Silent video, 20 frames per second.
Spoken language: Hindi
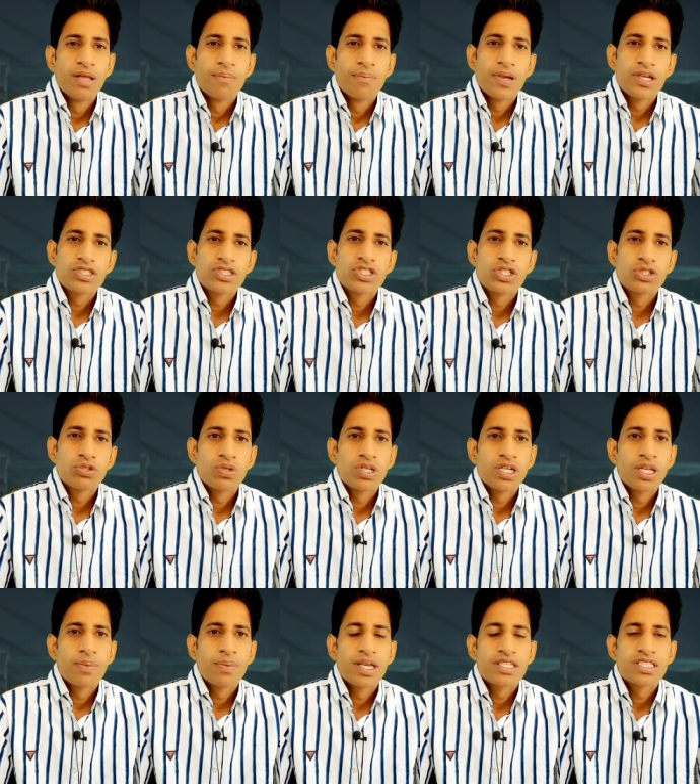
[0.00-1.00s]
फर्स्ट टी
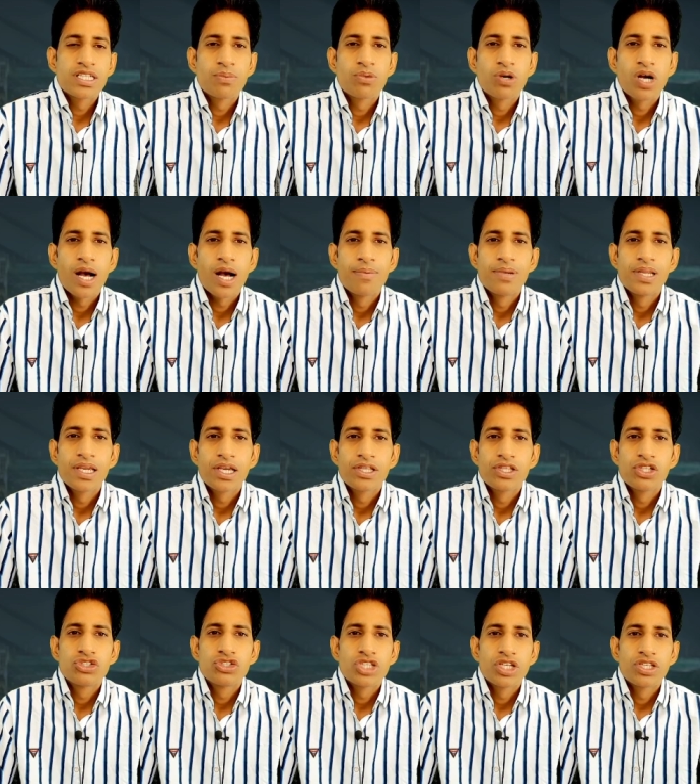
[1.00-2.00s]
ट्वेंटी मैच मुकाबले
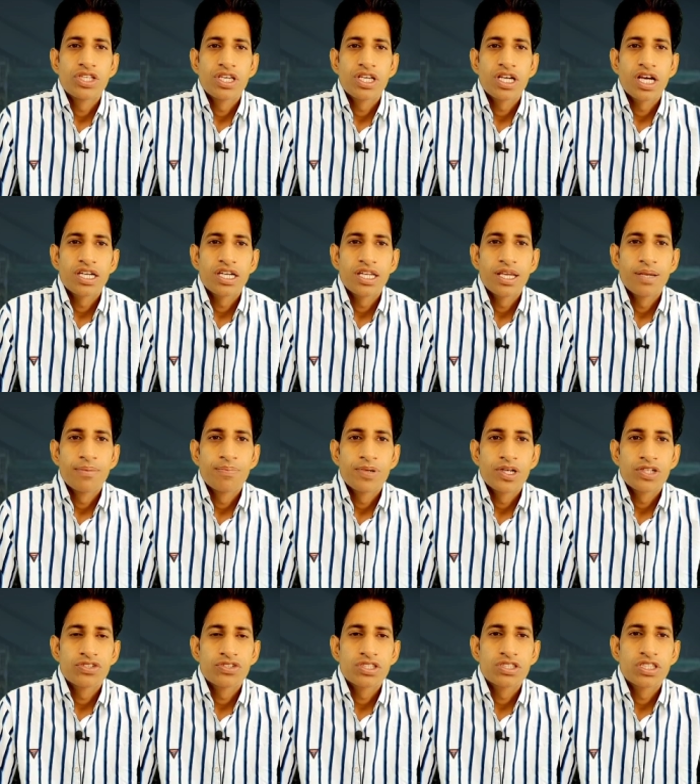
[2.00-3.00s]
के दिन चेन्नई का
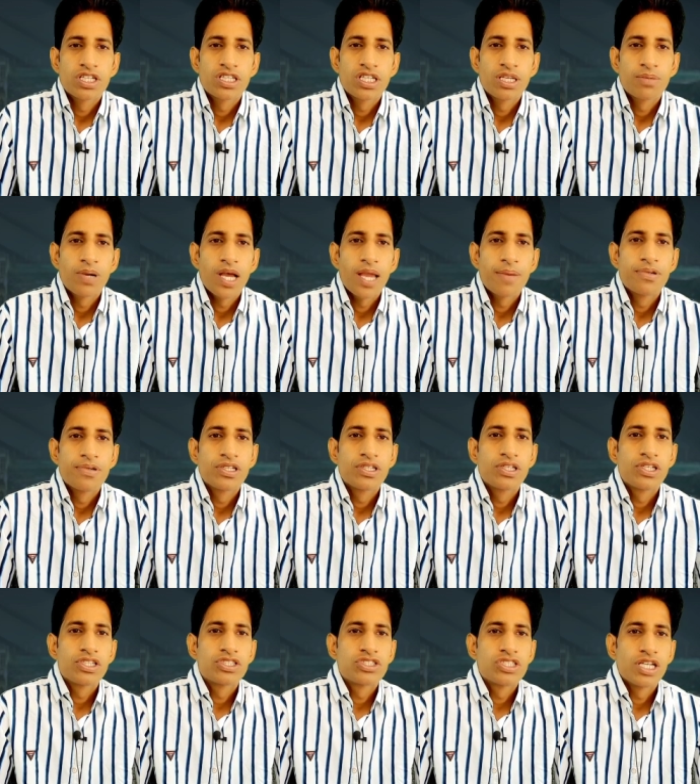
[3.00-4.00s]
टेम्परेचर 35
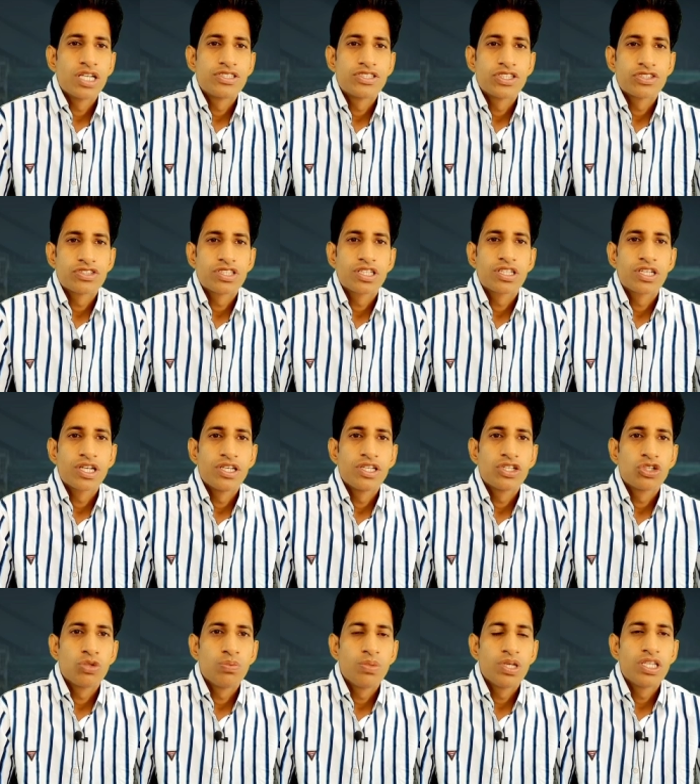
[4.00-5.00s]
डिग्री सेल्सियस तक
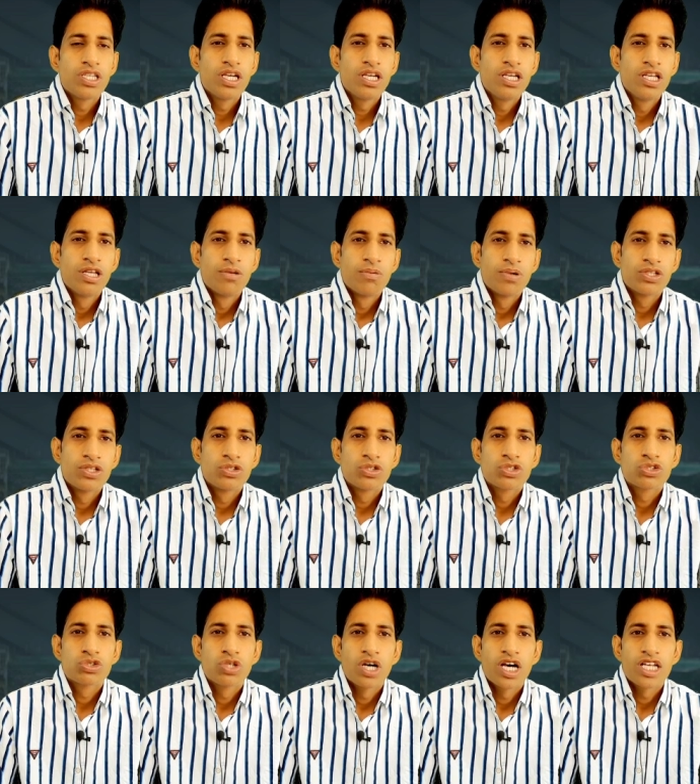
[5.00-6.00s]
रहने की उम्मीद है वही
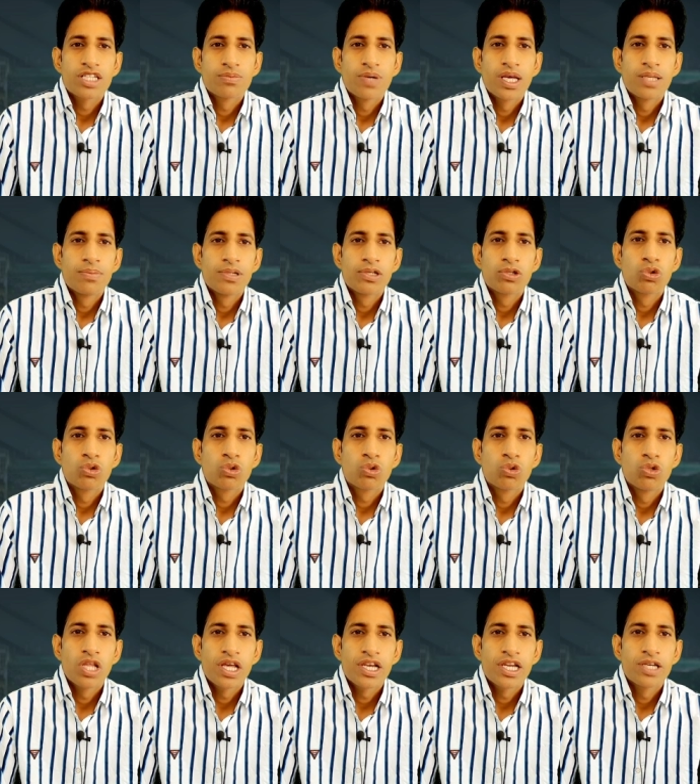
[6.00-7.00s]
दोस्तों आसमान बिल्कुल
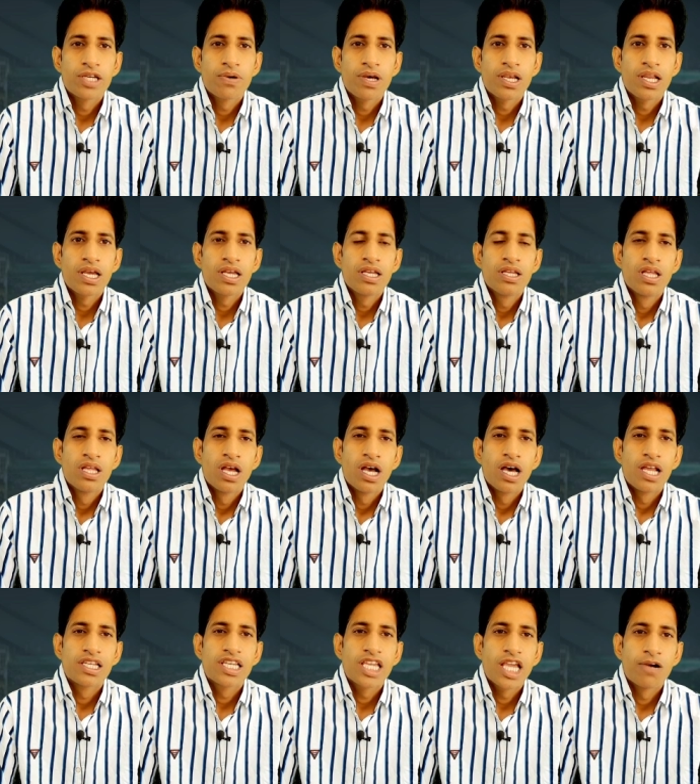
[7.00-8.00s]
खुला रहने वाला है
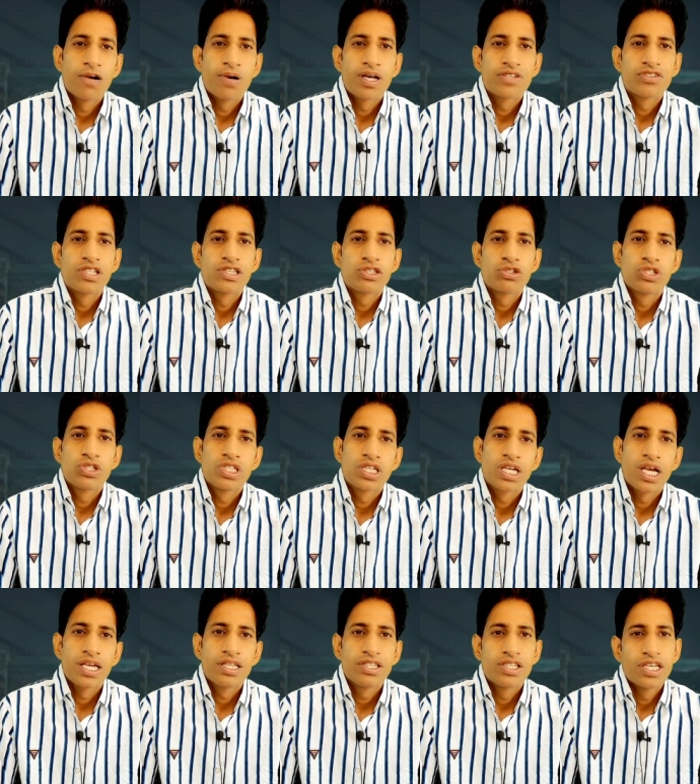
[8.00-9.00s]
हल्की हवा चलती हुई
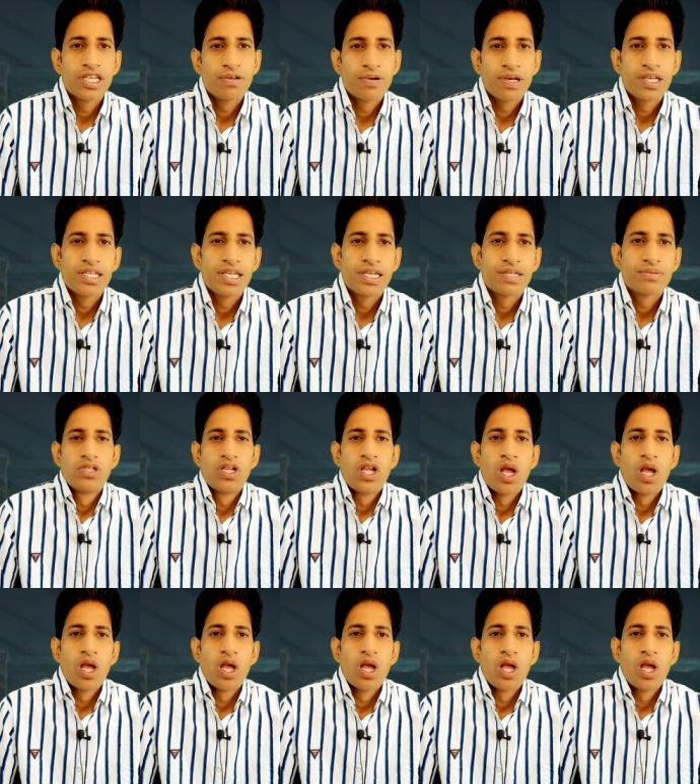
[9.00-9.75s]
दिखाई देने वाली है